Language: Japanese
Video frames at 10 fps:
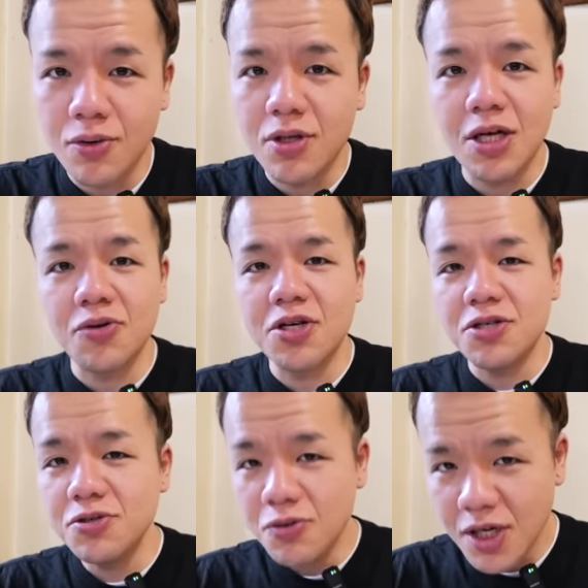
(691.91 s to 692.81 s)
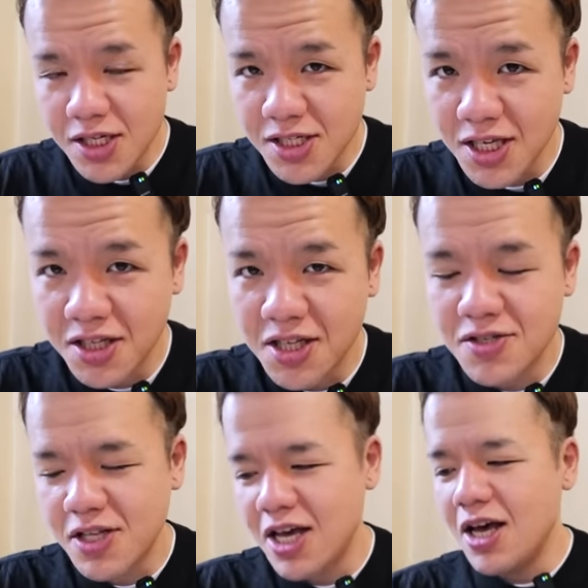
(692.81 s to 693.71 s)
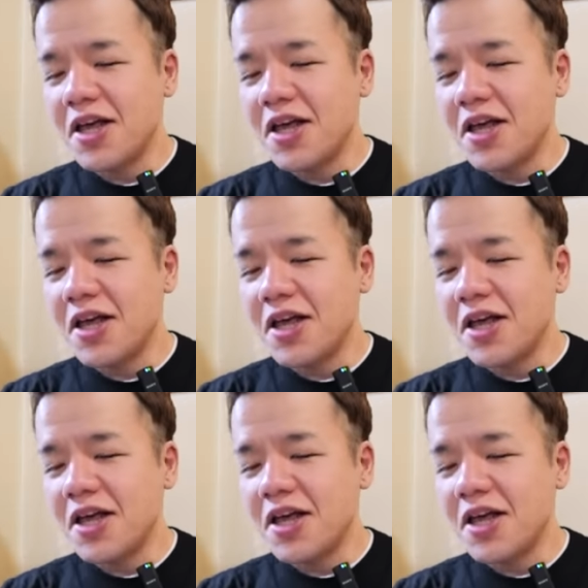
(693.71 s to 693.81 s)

女の昼ご飯さんでですね、